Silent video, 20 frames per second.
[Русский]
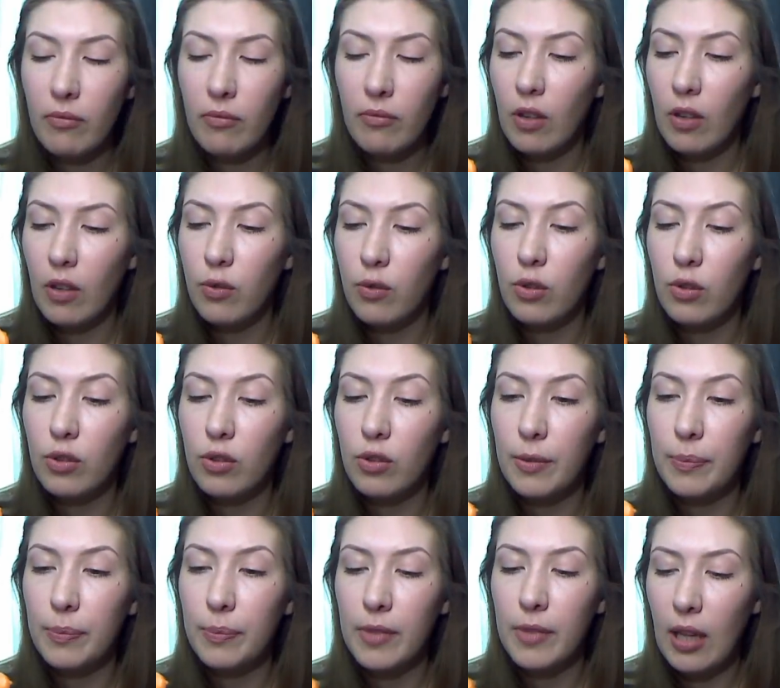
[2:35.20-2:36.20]
вот,
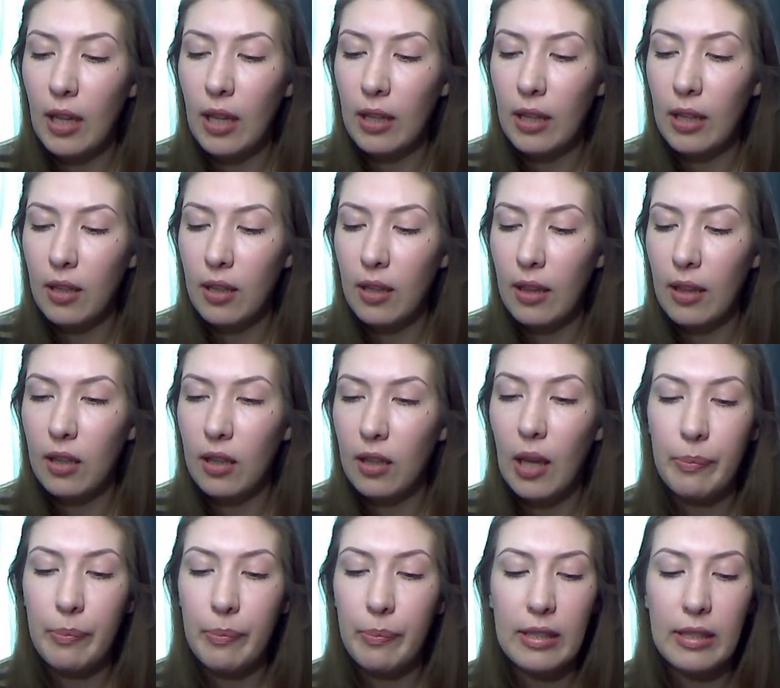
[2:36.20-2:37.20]
иланг, иланг и
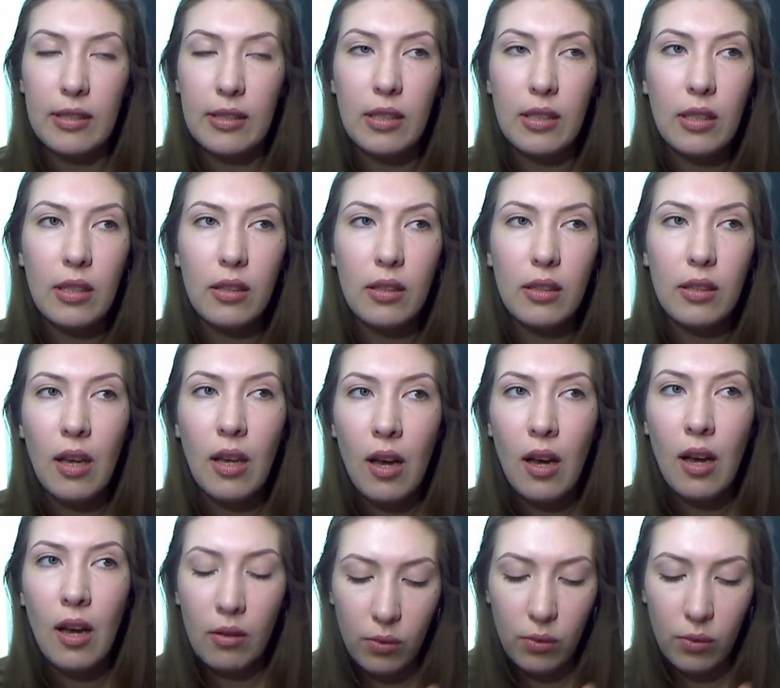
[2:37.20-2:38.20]
апельсин.
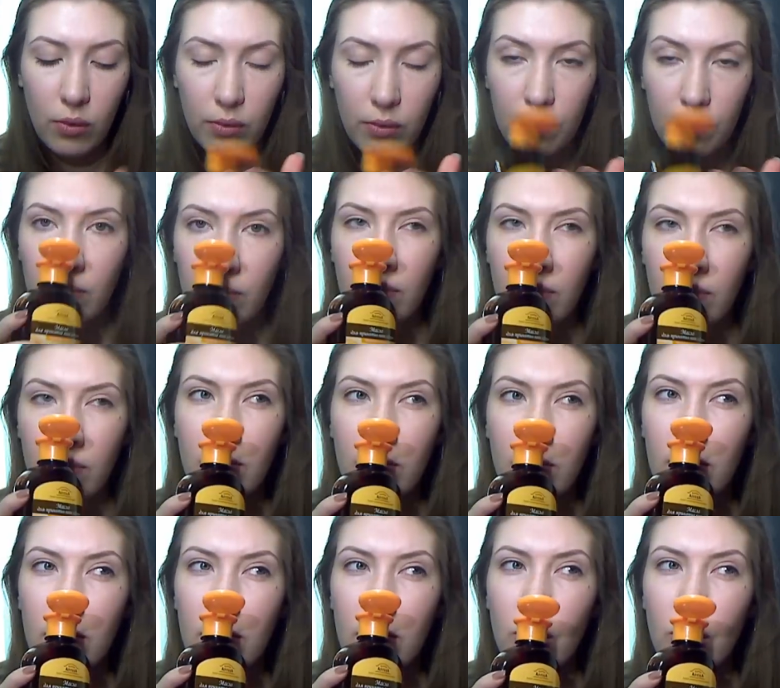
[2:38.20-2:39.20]
Ну,
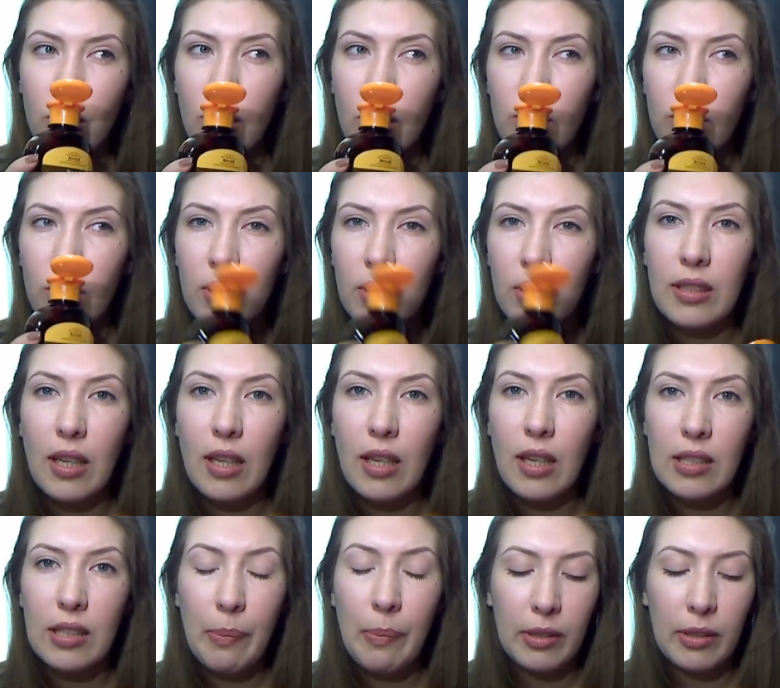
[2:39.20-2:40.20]
что хочу сказать,
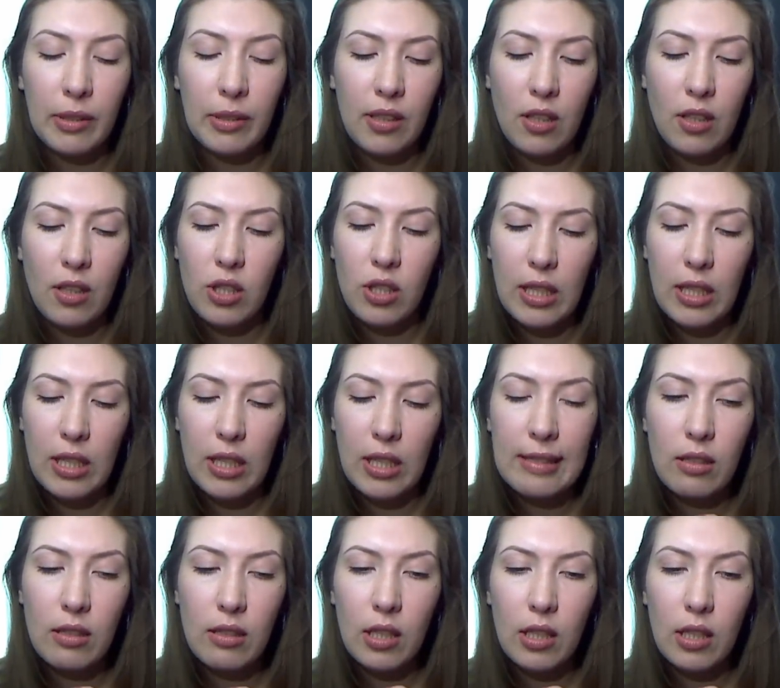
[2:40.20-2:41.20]
запах достаточно
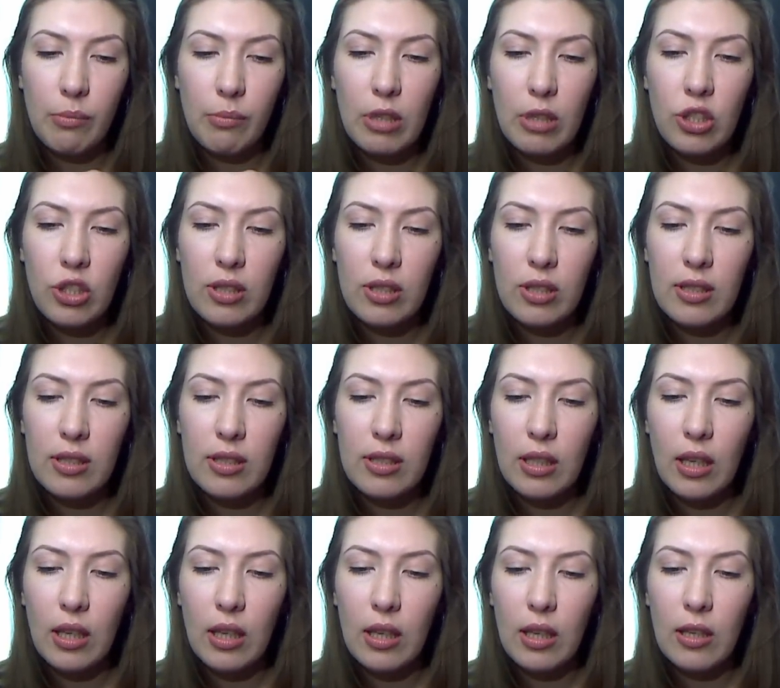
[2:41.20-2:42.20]
резкий,
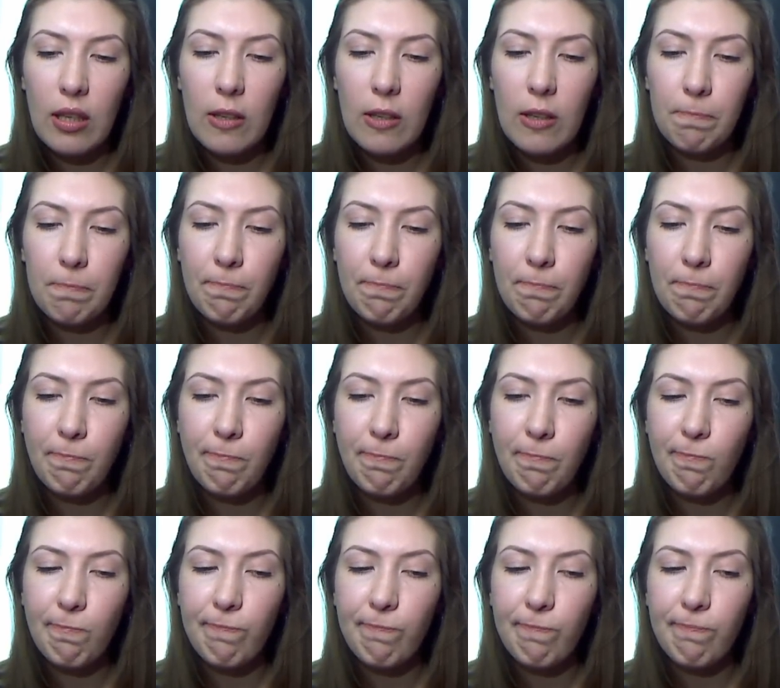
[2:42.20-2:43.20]
химический.
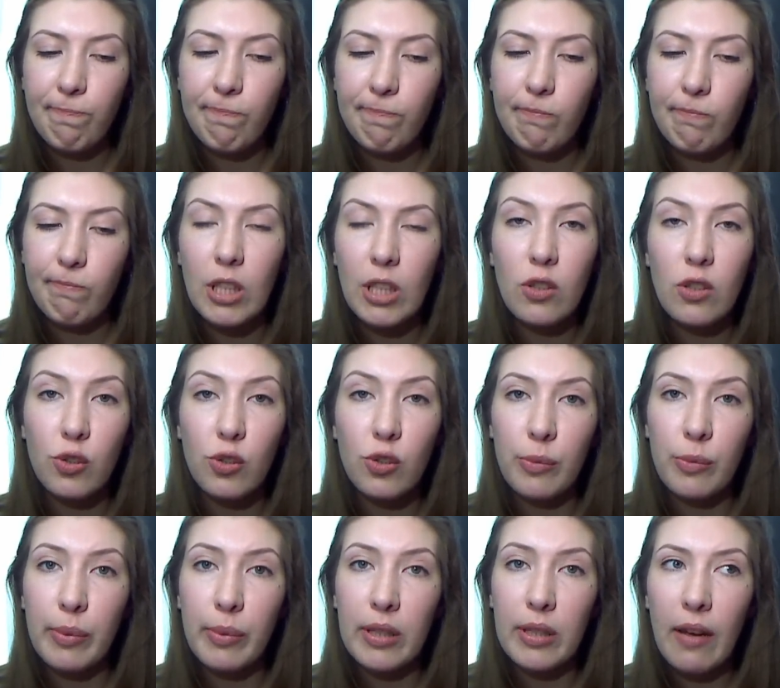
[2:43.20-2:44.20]
Мне не
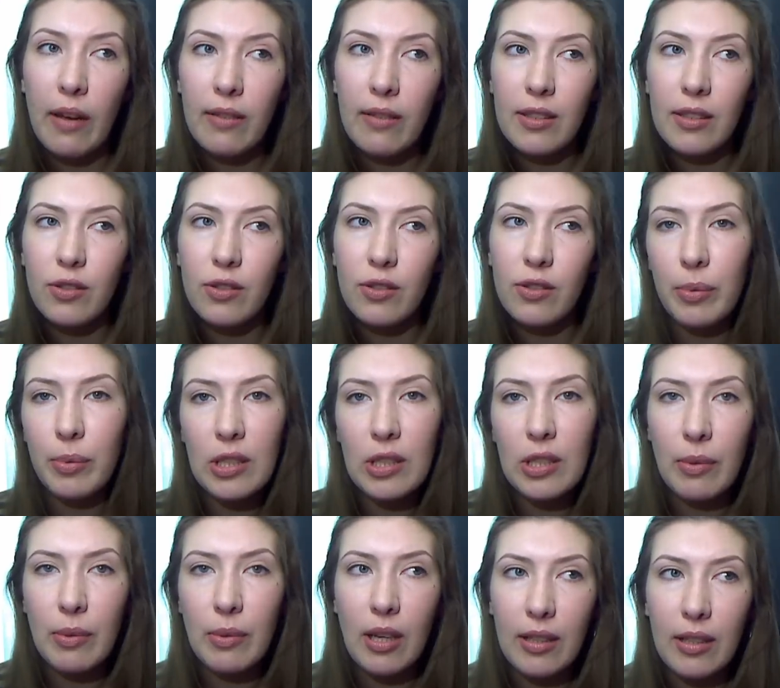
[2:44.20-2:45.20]
очень понравилось, но в
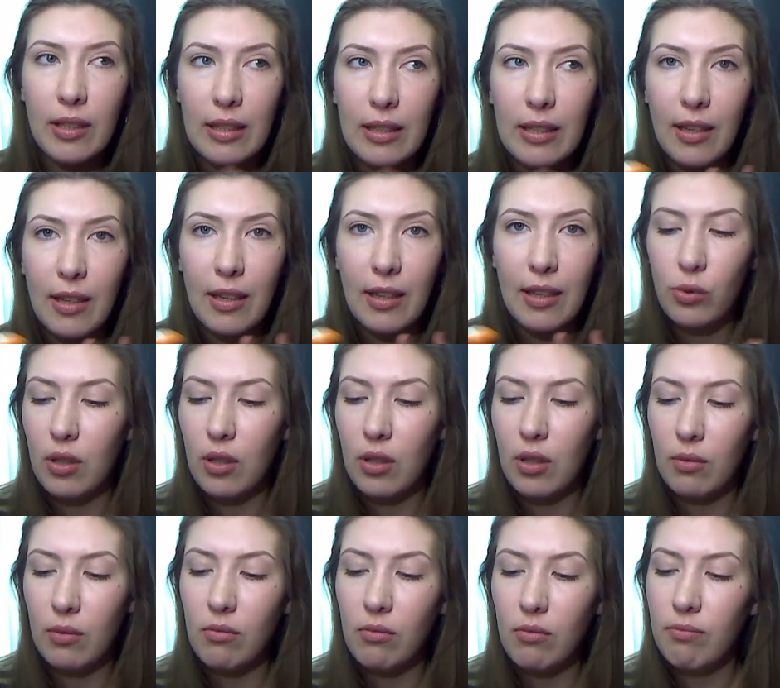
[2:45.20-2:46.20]
принципе как гель для душа
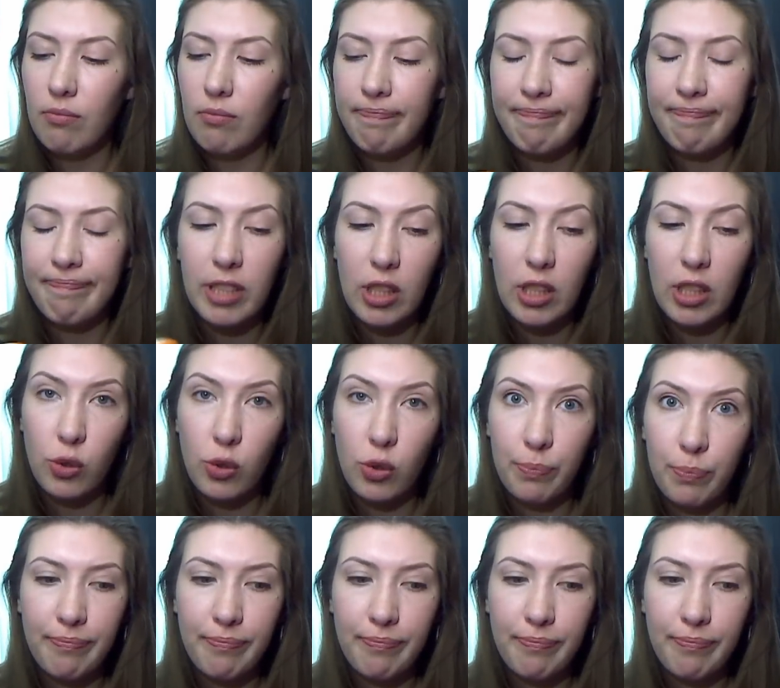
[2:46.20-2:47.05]
сойдет.